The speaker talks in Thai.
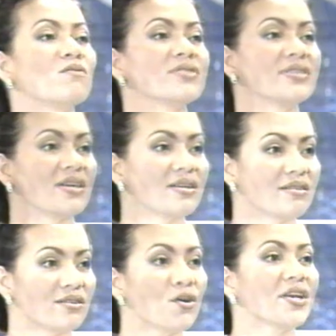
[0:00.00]
รู้สึก
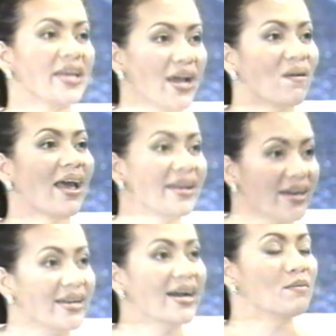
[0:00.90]
โดดเดี่ยวและเด๋
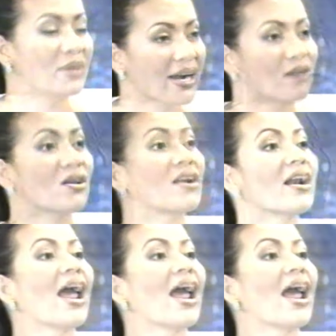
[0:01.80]
อเด๋อเหมือนเราตอนแร